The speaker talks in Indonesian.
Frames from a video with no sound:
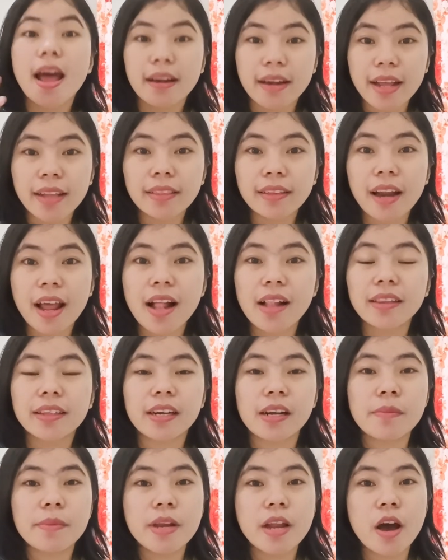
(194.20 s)
netral
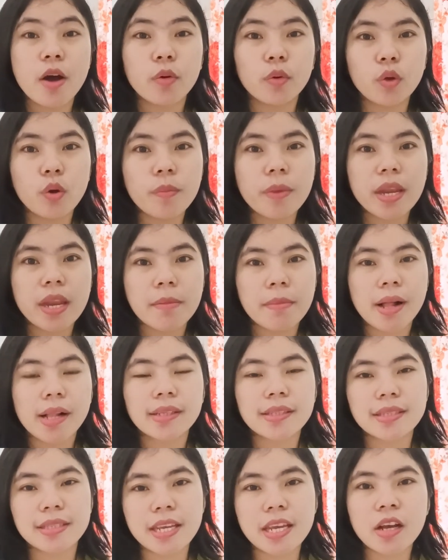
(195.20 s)
terlebih dahulu minimal
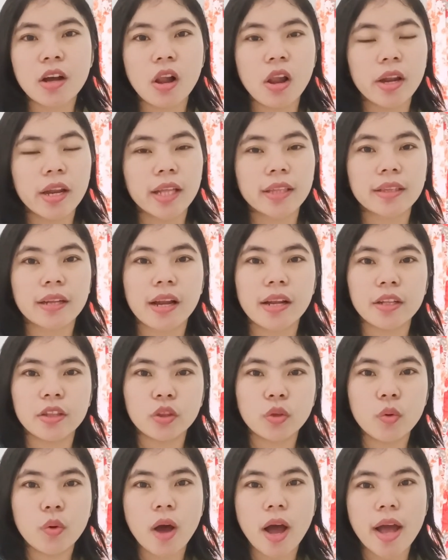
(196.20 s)
sih kalau netral
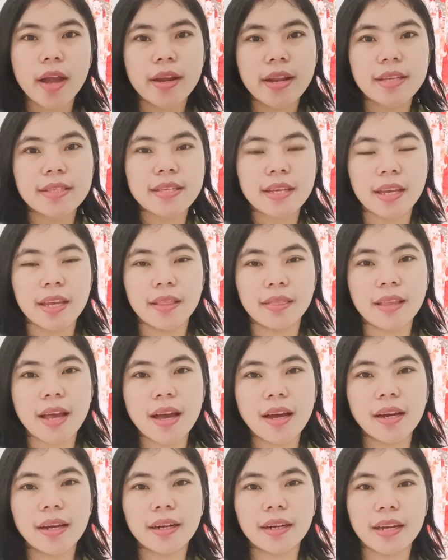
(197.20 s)
itu ada
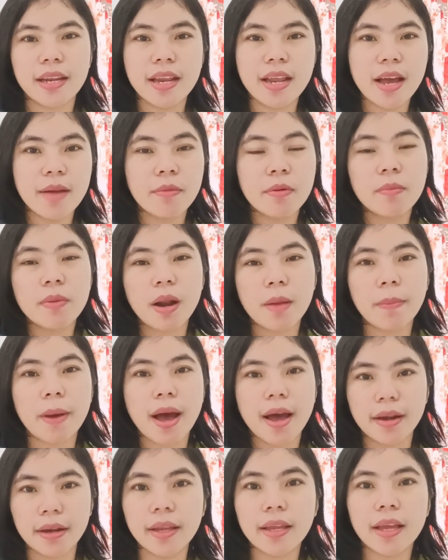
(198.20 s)
sekitar iya beberapa
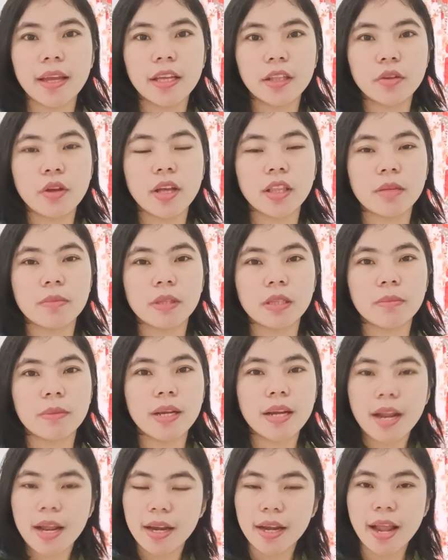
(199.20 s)
hari kayak gitu ya
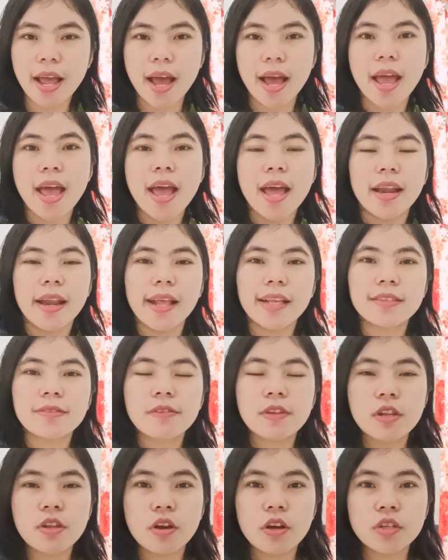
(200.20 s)
teman-teman. Nah next
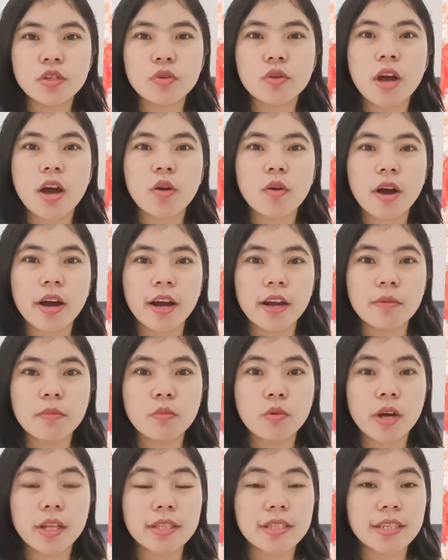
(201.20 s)
video juga aku akan
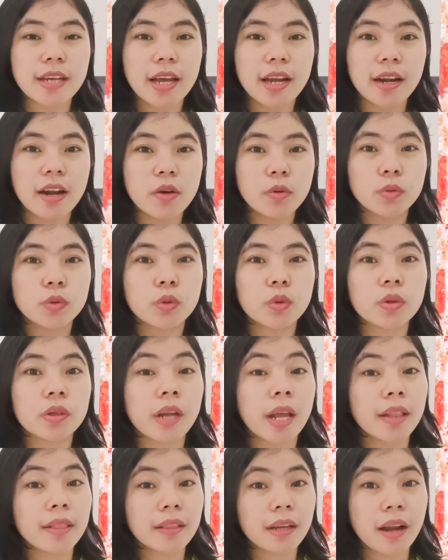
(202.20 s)
buat cara untuk
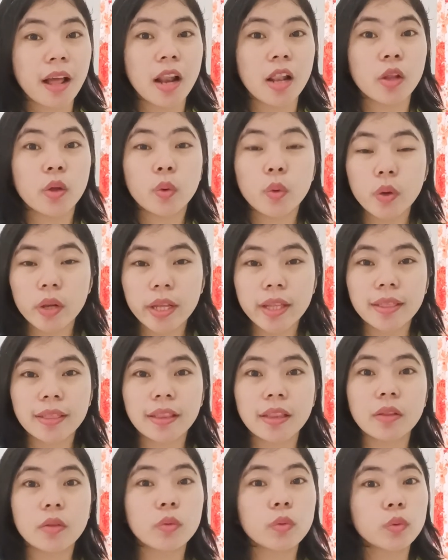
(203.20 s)
netral kulit
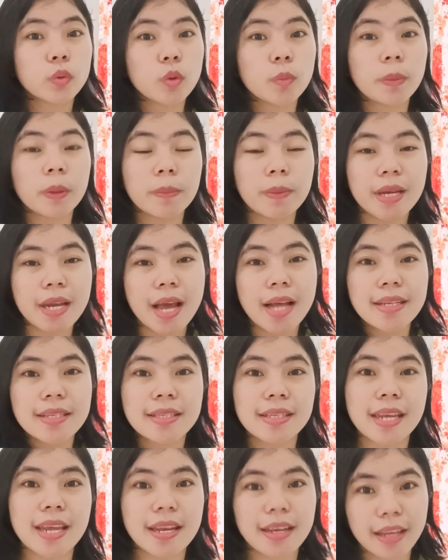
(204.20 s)
untuk perpindahan
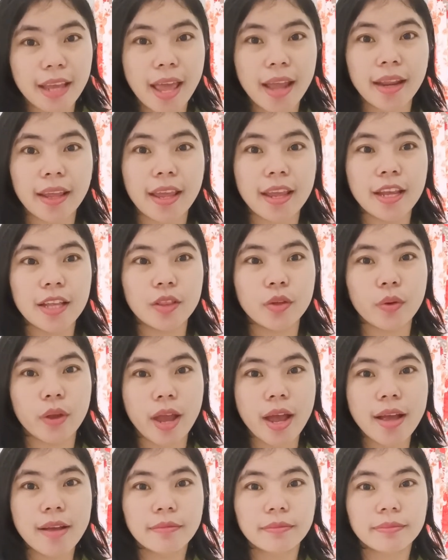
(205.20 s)
skincare kayak gitu
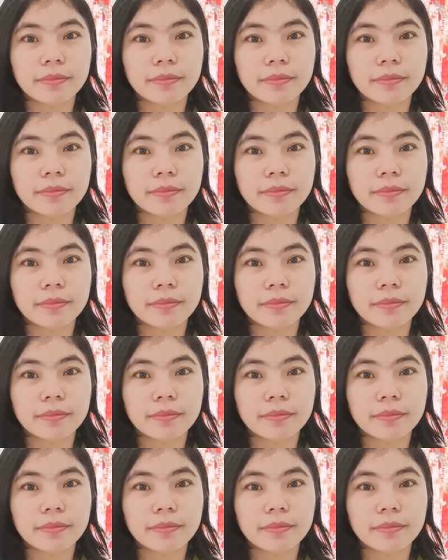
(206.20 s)
ya.